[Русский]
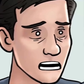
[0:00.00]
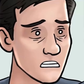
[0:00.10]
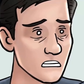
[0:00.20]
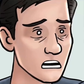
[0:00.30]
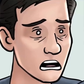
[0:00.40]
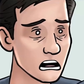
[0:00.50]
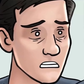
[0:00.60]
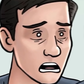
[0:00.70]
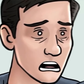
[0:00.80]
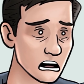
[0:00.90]
Я хочу
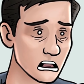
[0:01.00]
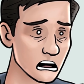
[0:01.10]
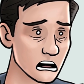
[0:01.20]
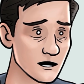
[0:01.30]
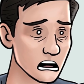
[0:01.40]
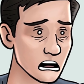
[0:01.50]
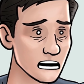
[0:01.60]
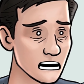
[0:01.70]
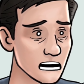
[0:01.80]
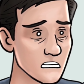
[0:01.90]
встречаться с девушками,
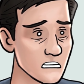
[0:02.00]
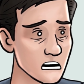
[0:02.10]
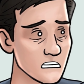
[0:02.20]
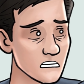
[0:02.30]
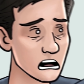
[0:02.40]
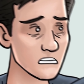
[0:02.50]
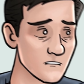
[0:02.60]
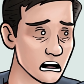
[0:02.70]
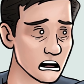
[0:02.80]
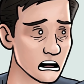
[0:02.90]
дядя Бен, это
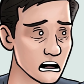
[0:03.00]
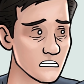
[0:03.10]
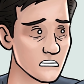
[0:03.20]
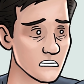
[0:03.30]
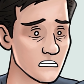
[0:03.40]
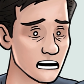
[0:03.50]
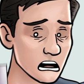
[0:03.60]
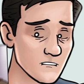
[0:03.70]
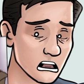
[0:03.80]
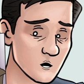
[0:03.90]
нечестно. МД
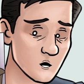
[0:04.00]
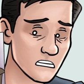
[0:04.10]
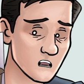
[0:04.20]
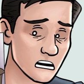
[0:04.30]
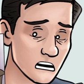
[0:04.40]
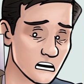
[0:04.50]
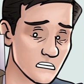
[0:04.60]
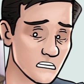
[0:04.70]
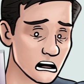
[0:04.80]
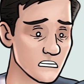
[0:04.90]
флиртует со мной,
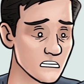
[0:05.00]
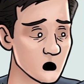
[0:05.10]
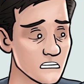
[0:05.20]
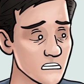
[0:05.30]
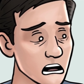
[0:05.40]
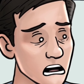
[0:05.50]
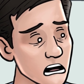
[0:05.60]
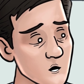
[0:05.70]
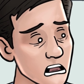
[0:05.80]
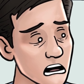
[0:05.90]
я нравлюсь дочке
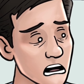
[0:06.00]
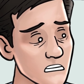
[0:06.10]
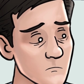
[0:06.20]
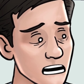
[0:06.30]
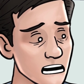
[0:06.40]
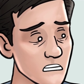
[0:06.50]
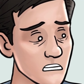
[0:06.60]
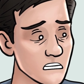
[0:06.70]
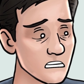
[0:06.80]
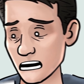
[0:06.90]
домовладельца.
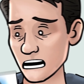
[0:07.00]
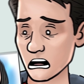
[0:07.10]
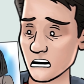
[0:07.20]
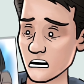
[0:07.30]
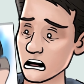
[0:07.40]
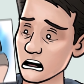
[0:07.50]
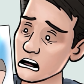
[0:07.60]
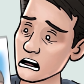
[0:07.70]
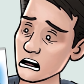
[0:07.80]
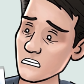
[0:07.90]
И Бетти
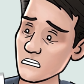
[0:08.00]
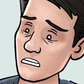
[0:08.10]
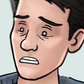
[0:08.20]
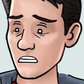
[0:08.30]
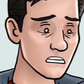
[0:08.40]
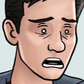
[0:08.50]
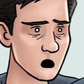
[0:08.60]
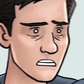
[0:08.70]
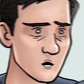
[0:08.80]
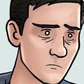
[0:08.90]
Бранд! Я не хочу
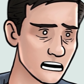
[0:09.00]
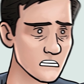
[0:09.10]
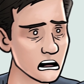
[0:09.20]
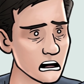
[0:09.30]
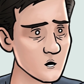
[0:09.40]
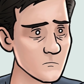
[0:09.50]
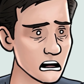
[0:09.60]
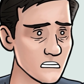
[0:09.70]
быть человеком-пауком. У